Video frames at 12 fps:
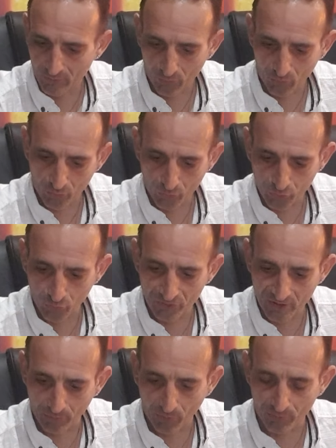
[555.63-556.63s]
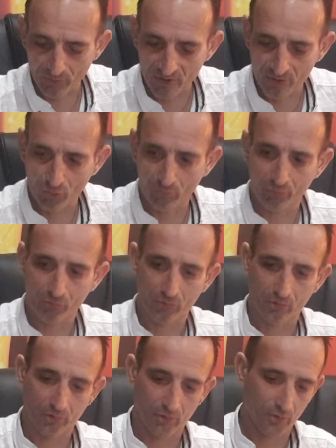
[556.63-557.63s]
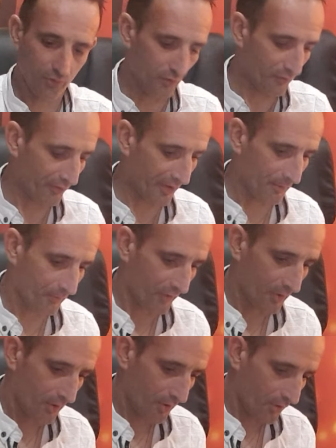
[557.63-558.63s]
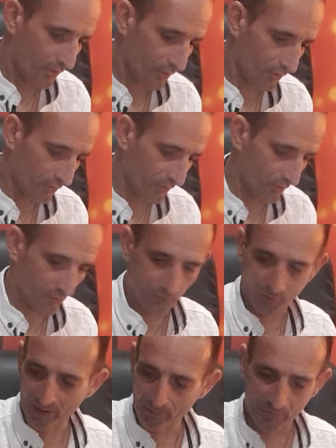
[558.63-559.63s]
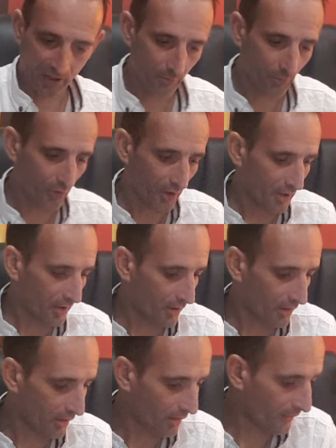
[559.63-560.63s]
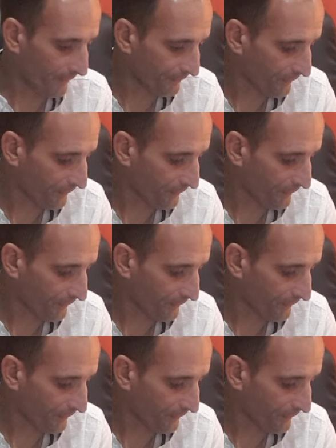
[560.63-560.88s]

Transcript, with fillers: on retrouve cette proposition pour euh, une femme, euh, voilà, par rapport à,